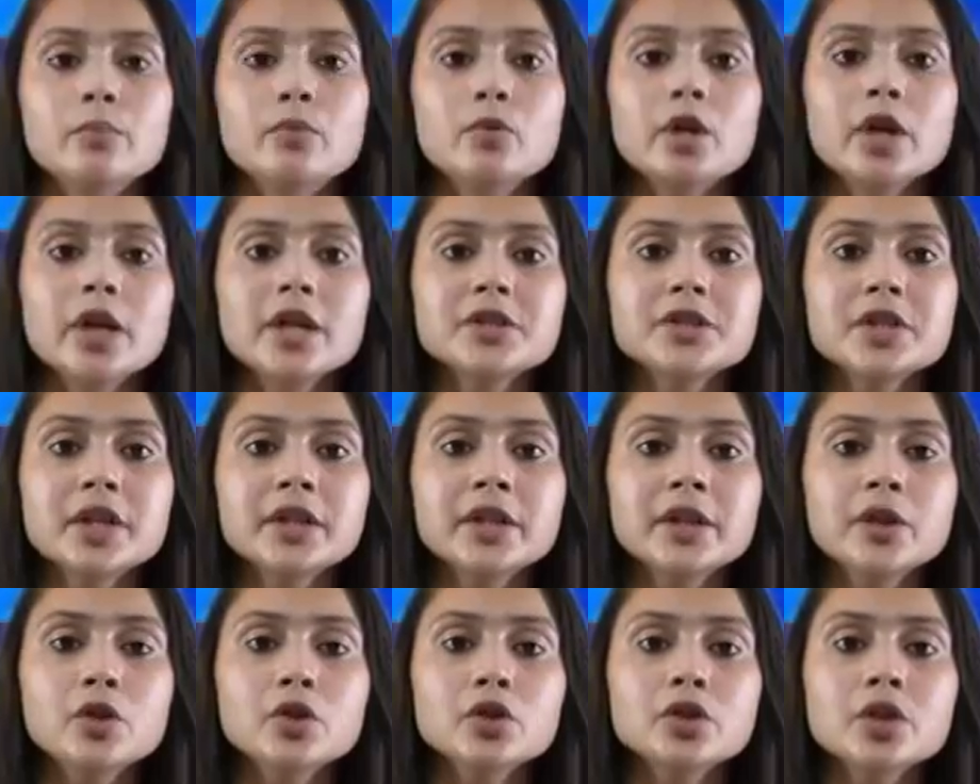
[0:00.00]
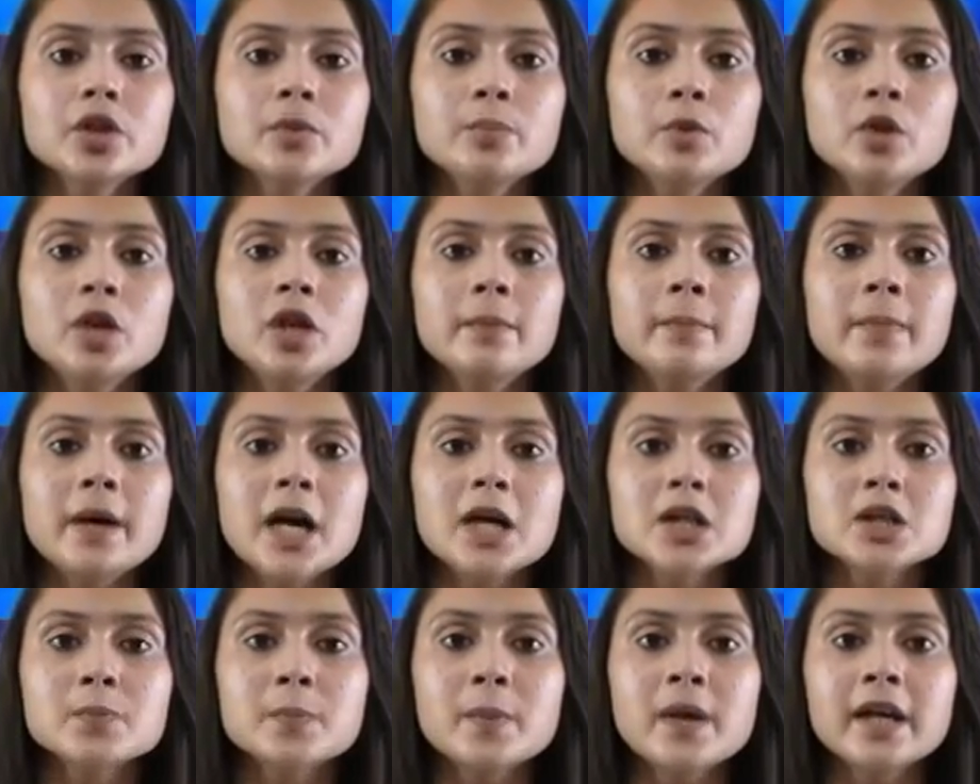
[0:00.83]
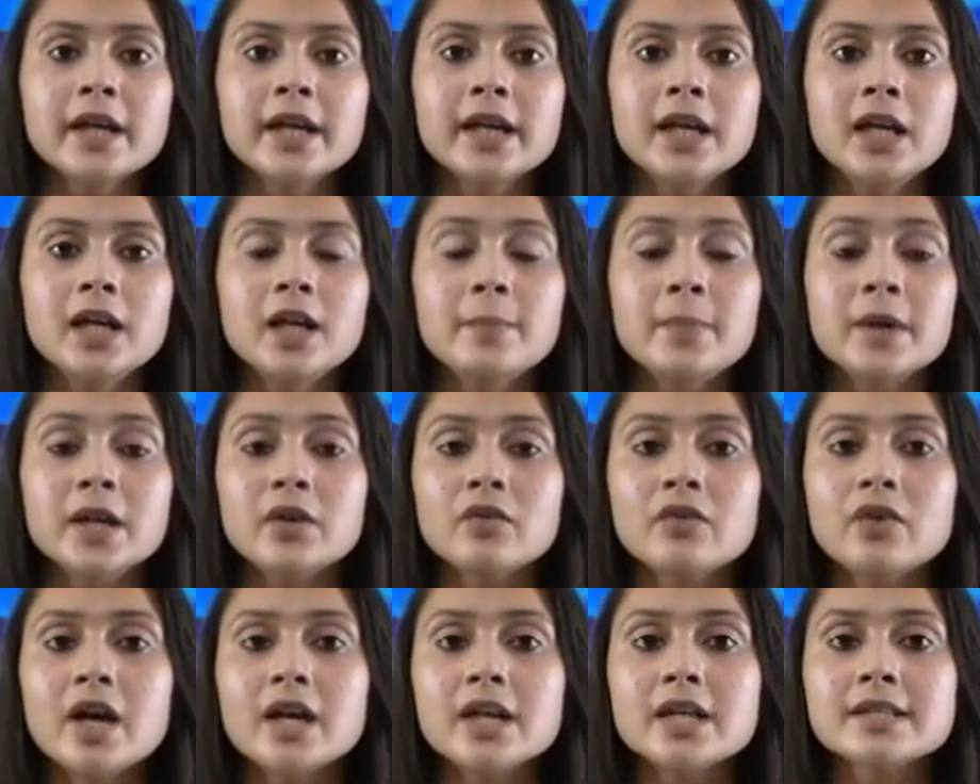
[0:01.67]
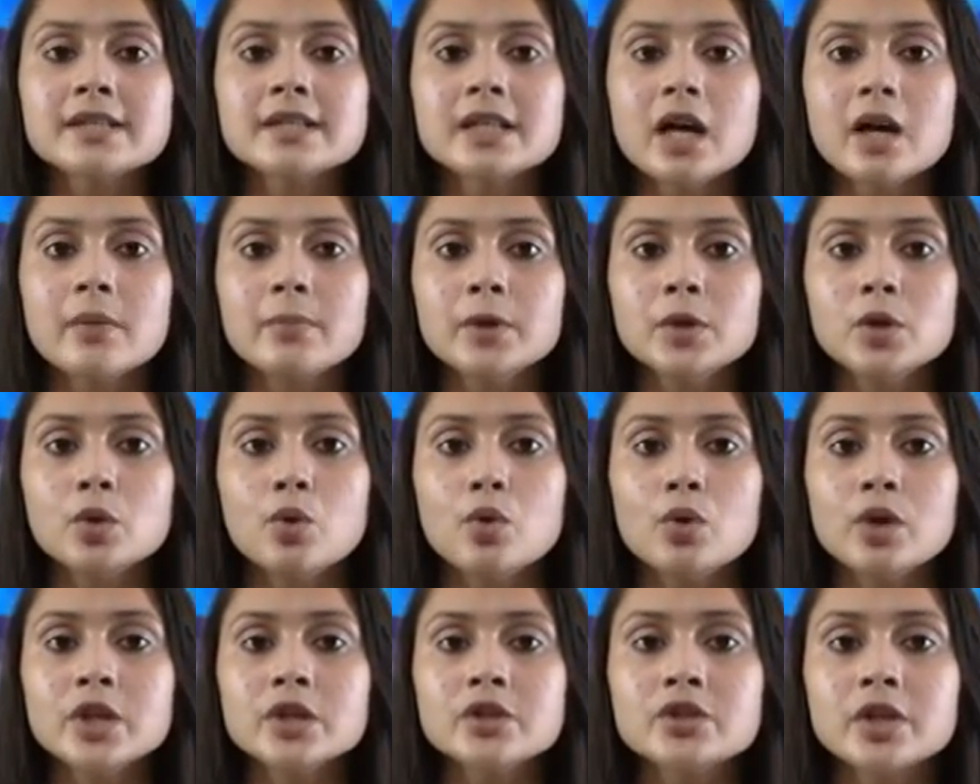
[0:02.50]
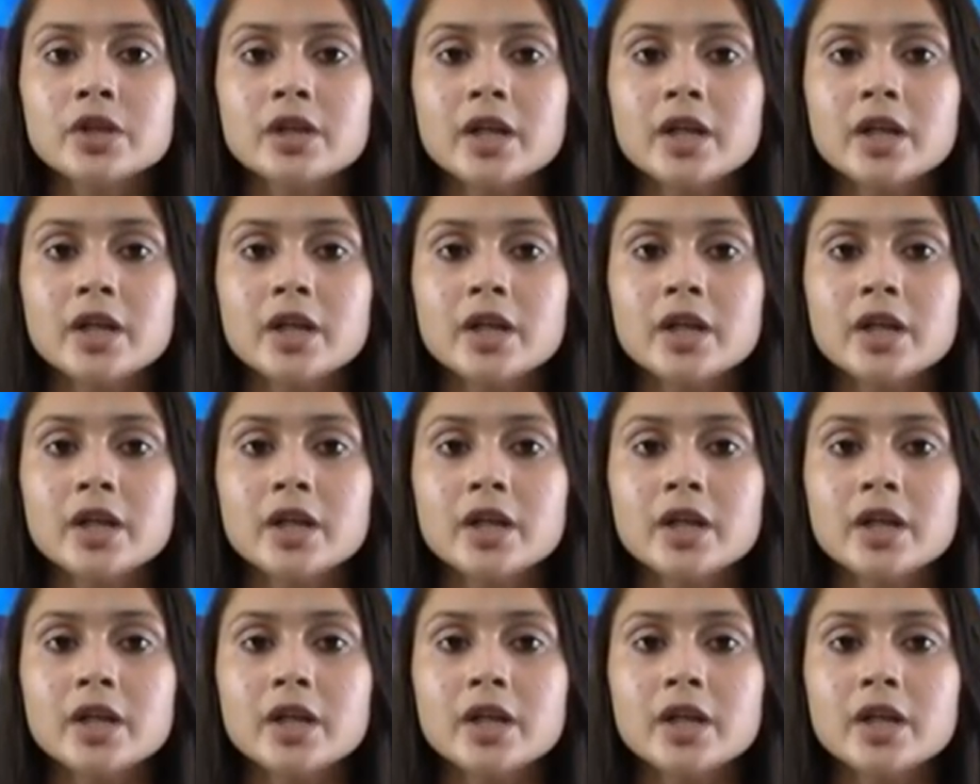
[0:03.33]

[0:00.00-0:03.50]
मुकेश अग्निहोत्री बोले भाजपा के लिए बंटवारा साबित होगी जन